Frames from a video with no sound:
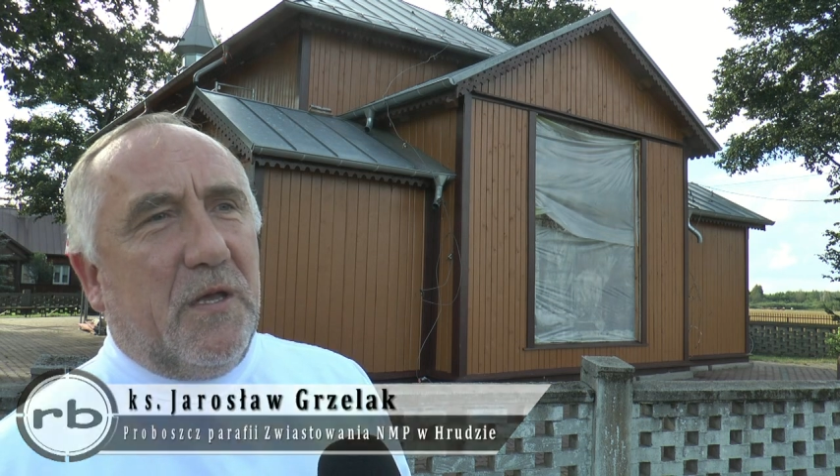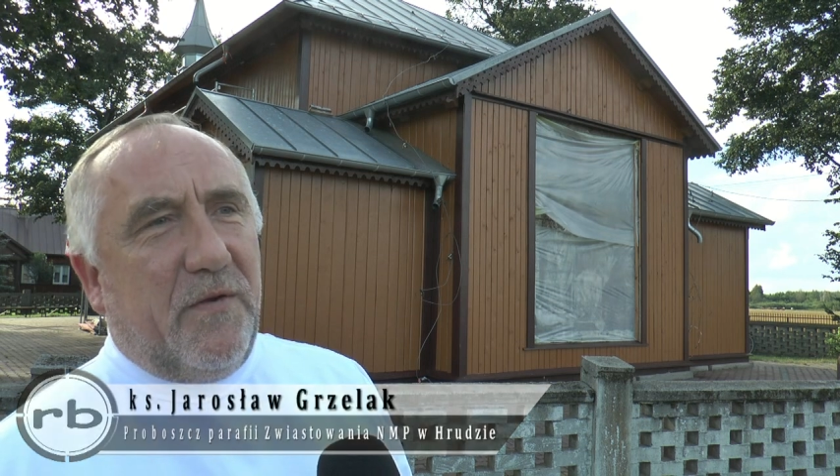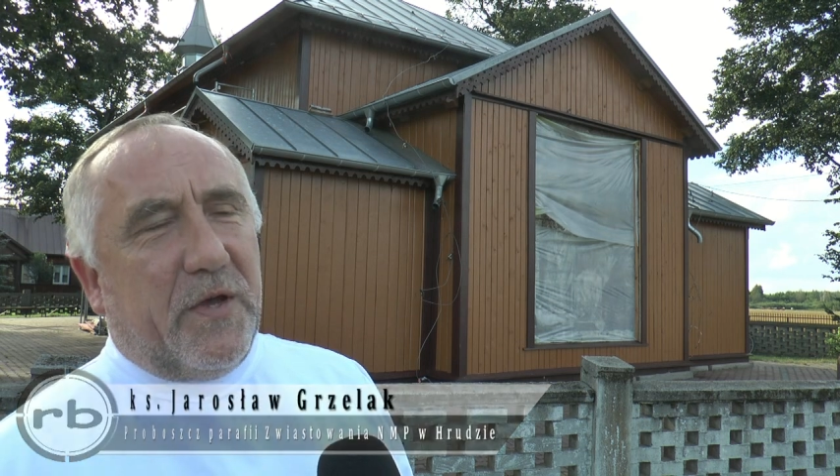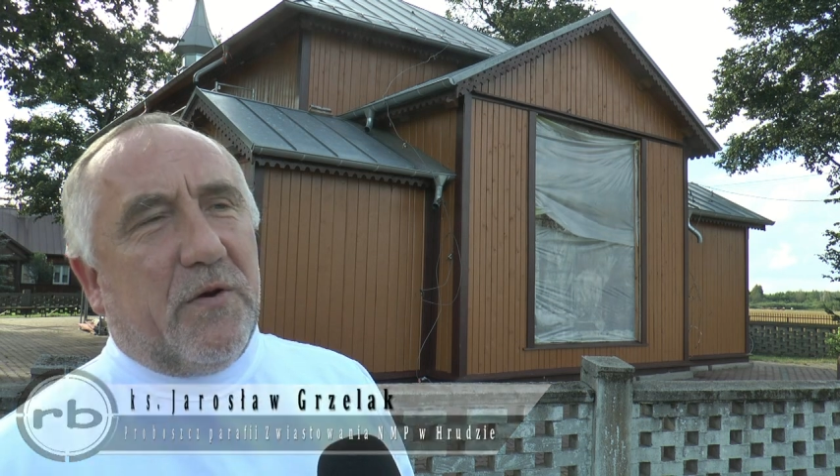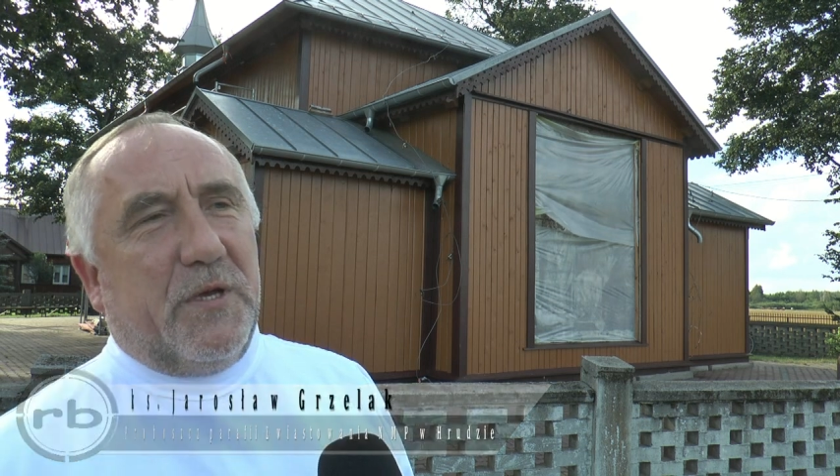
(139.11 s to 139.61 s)

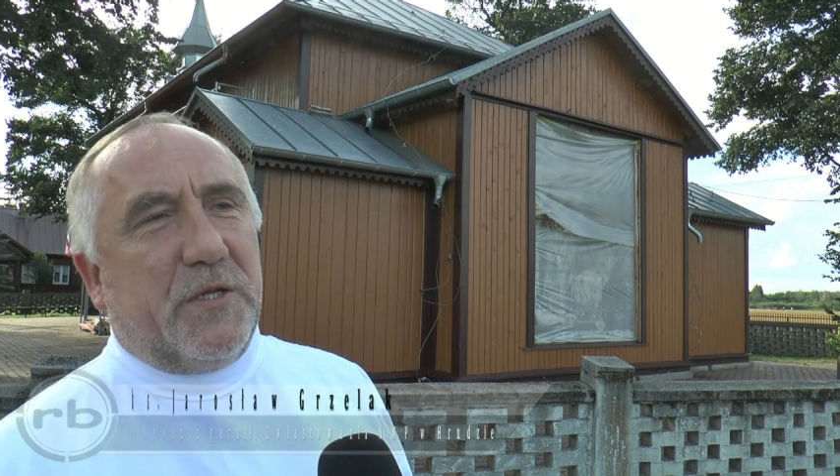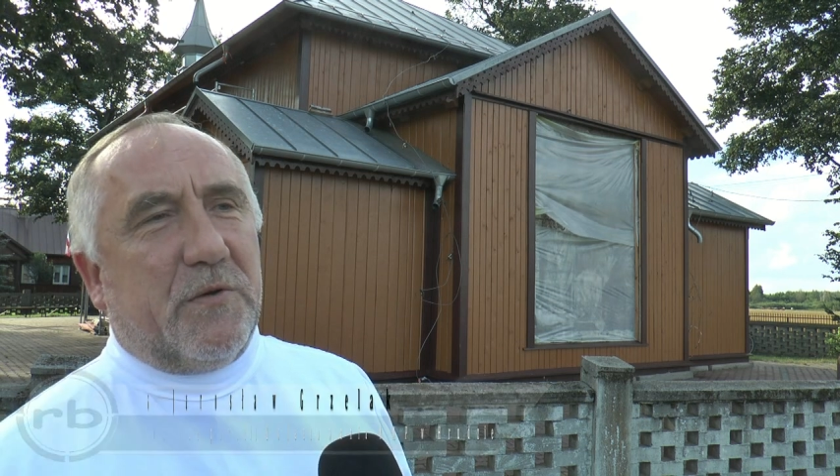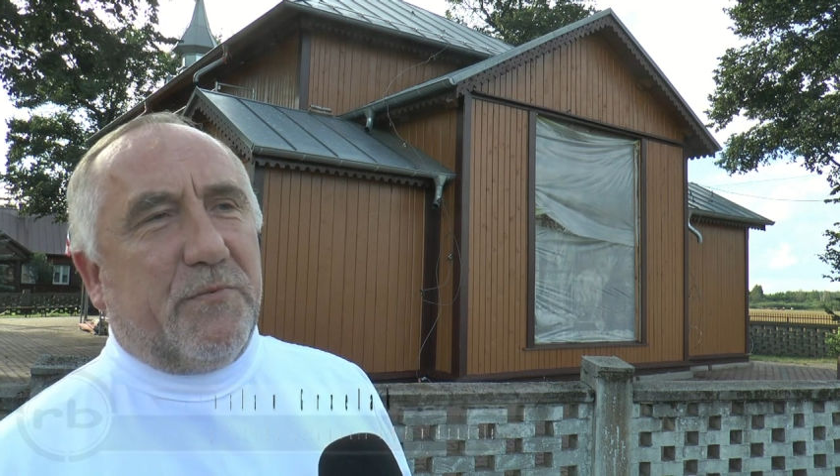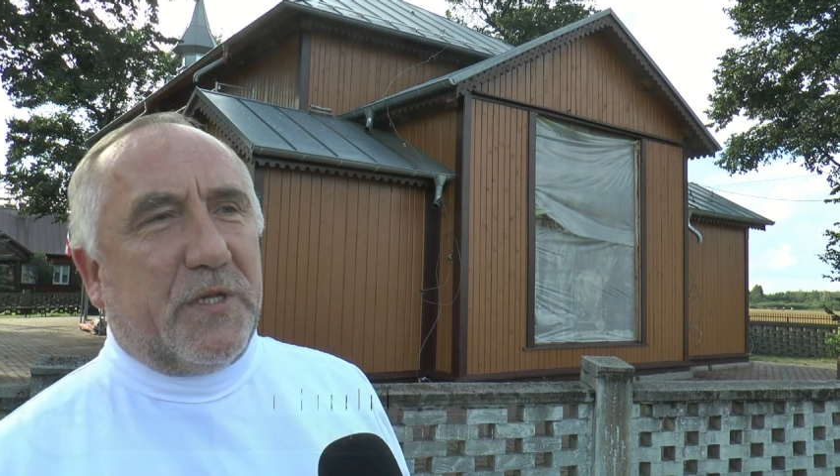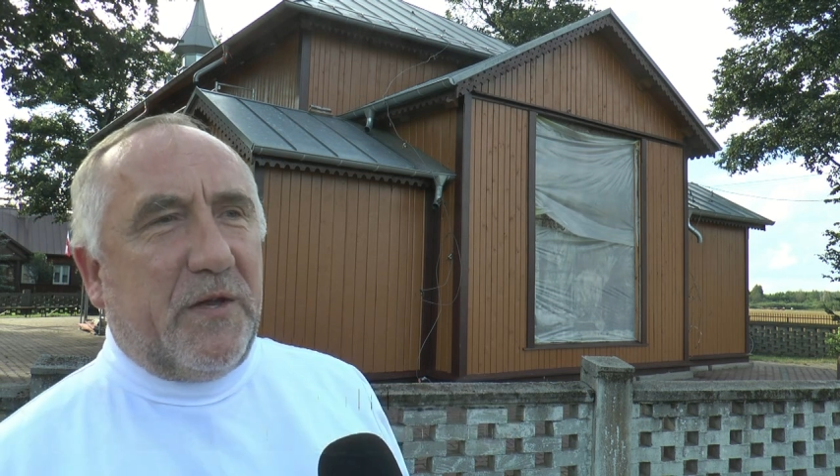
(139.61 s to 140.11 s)
i w jego
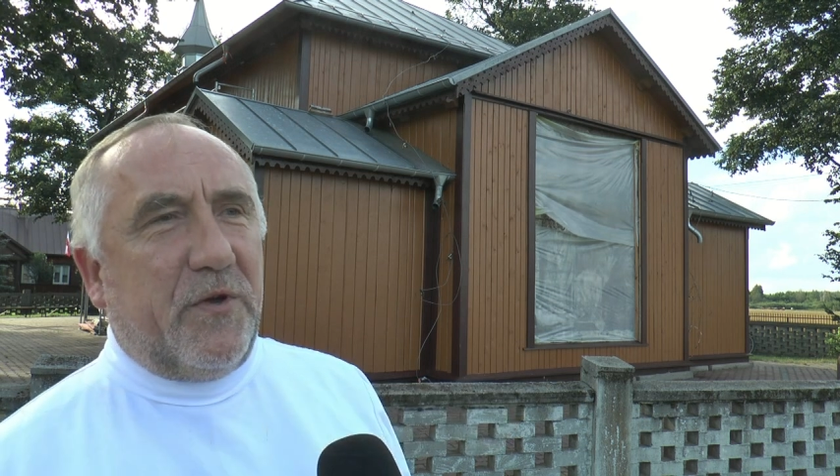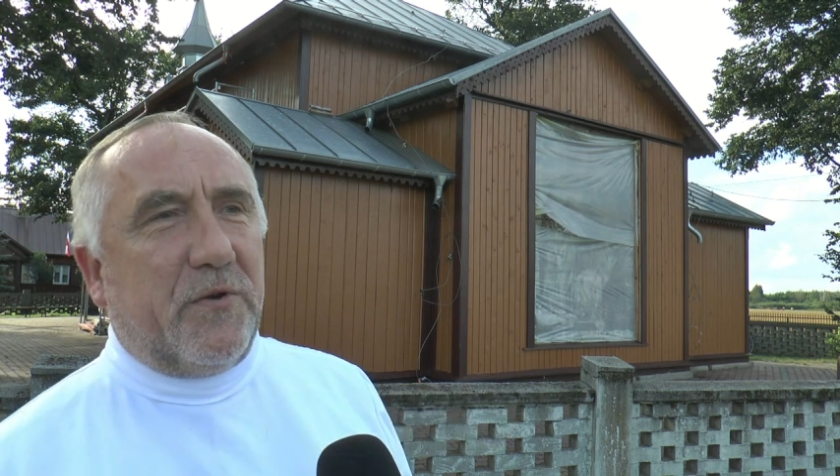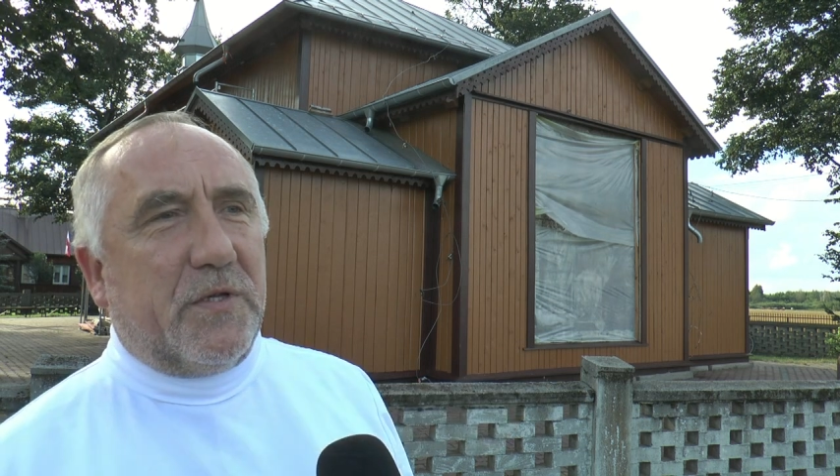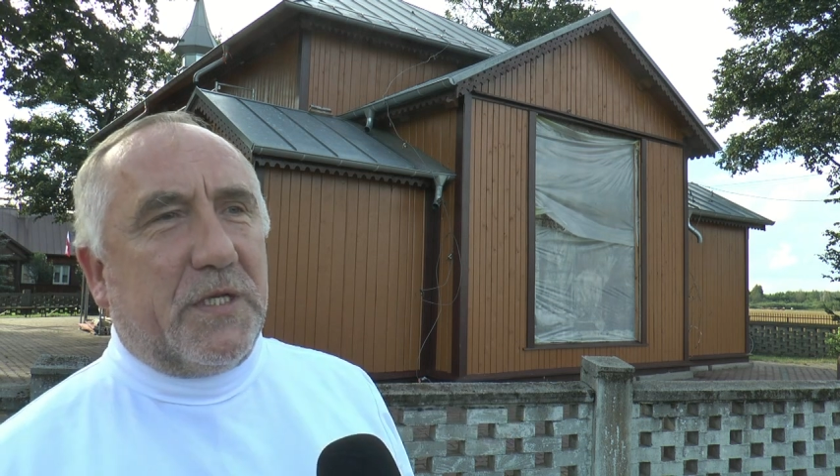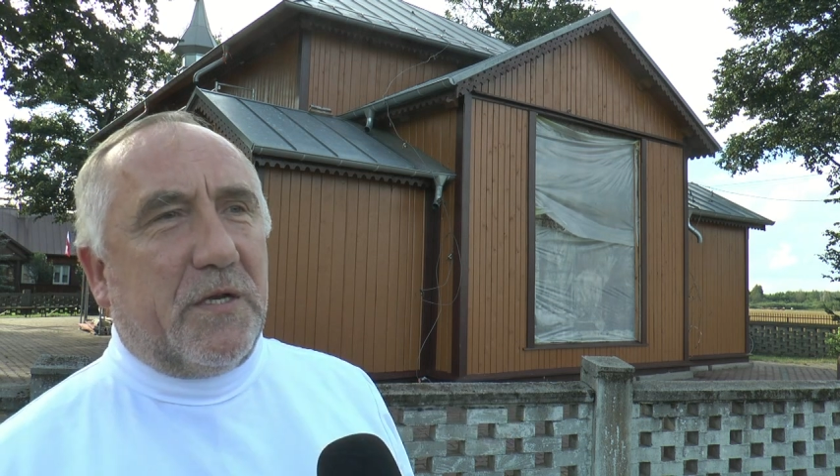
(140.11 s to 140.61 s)
miejscu
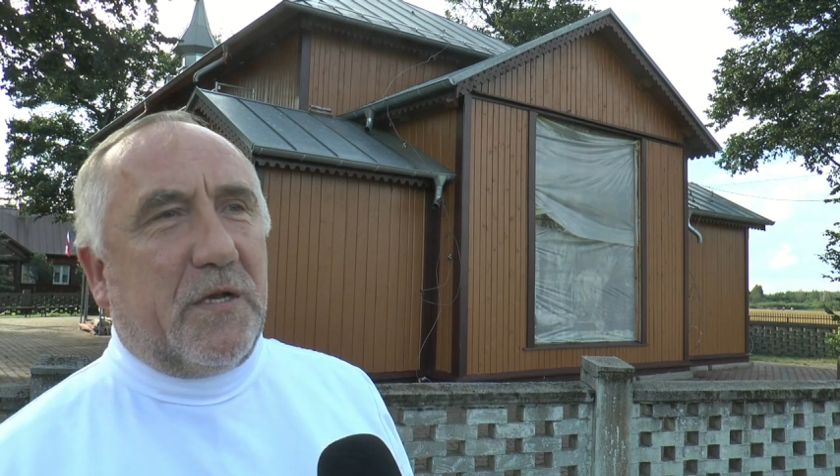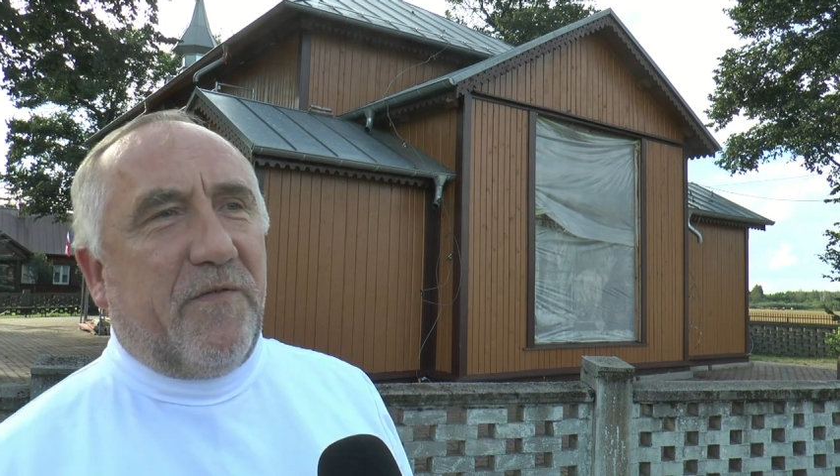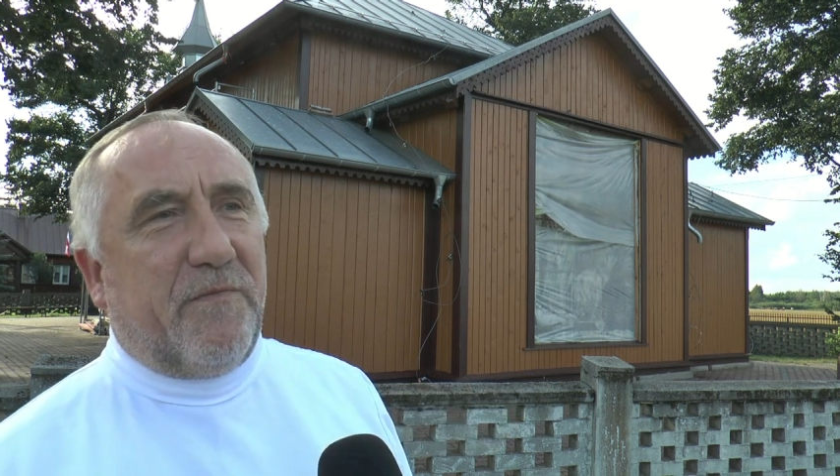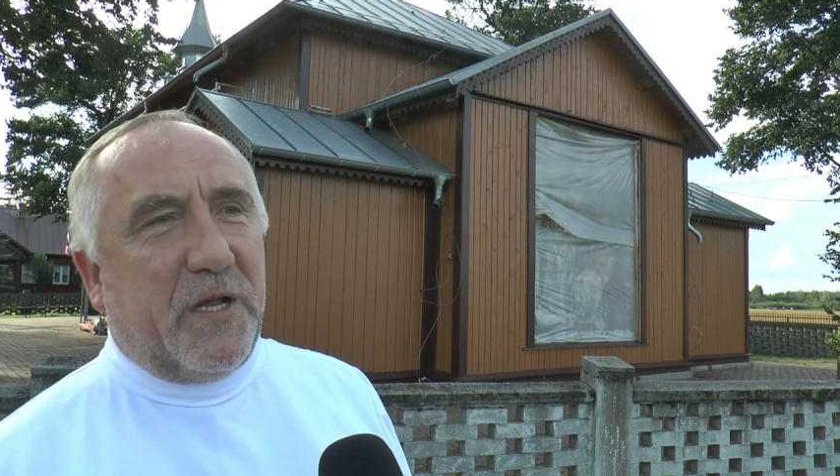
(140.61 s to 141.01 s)
postawiono cerkiew